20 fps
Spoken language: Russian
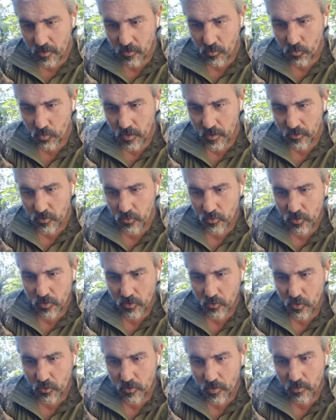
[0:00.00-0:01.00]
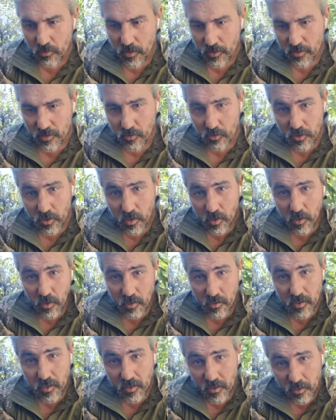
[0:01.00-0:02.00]
у нас тут никто воевать не хочет.
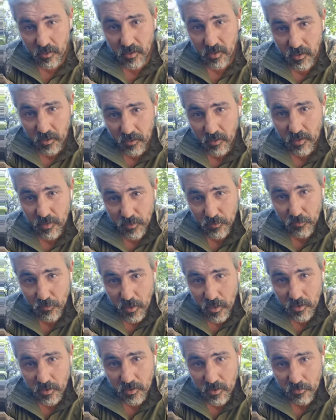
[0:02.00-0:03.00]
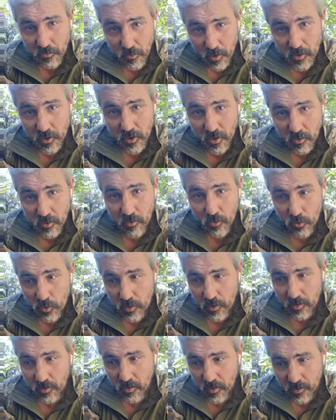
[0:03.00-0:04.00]
Так это как раз важно, ваша
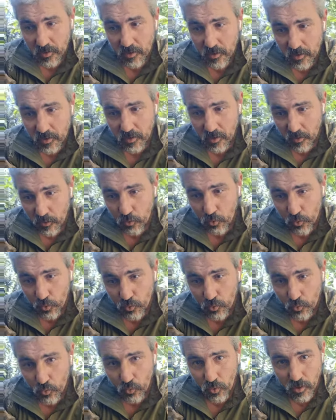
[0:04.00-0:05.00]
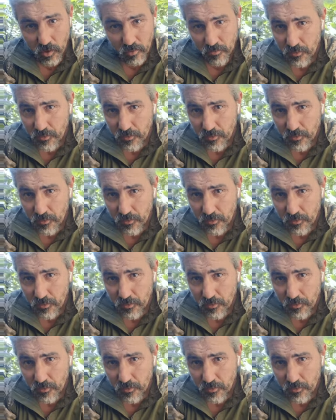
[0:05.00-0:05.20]
российская культура,